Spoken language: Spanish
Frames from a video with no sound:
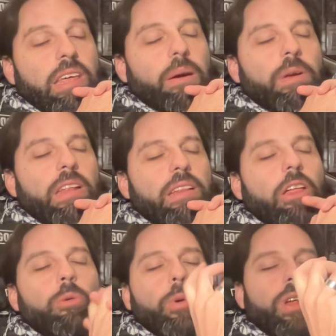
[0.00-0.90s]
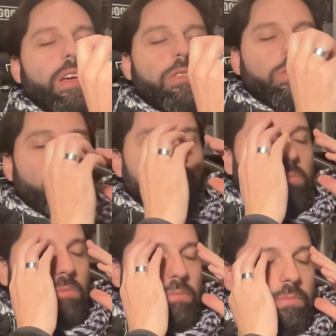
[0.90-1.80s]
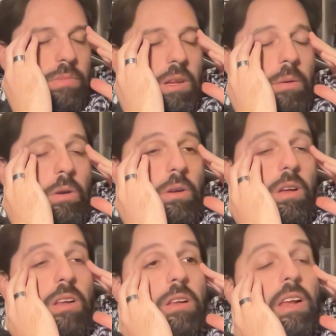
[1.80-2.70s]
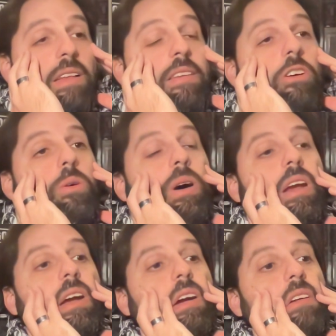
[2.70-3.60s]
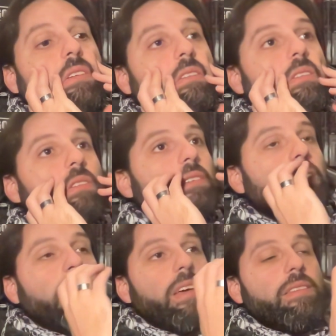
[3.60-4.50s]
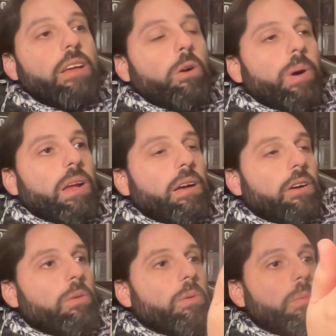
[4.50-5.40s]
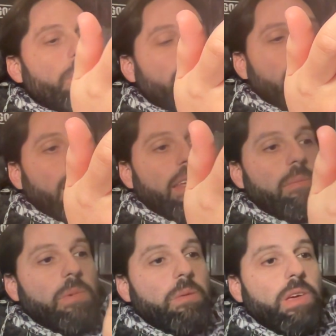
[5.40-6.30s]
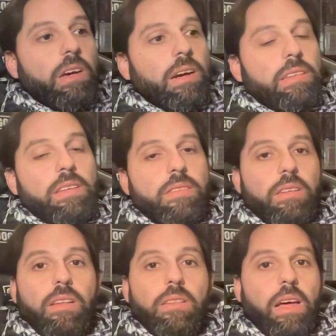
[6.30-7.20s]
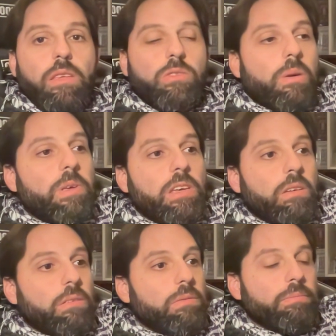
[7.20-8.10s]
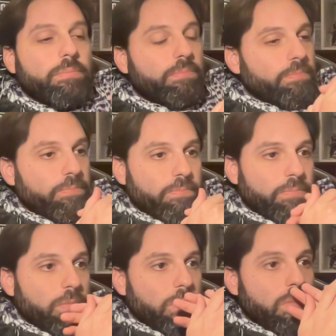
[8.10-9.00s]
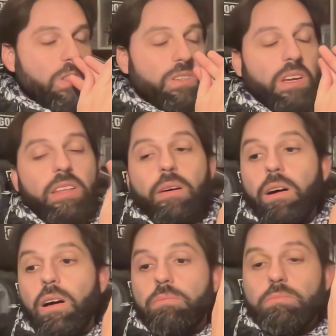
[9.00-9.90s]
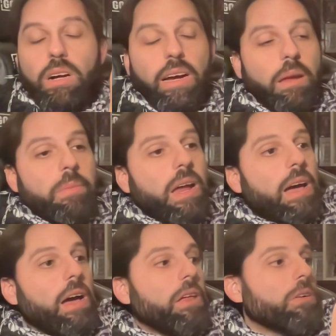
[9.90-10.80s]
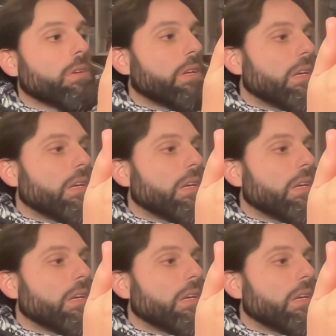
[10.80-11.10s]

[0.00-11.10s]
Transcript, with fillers: queda habilitado por esto, el, delantero de Barracas y Leisa lo marca como me marcaría mi vieja que tiene 70 años a mí. Dicen que estaba acalambrado.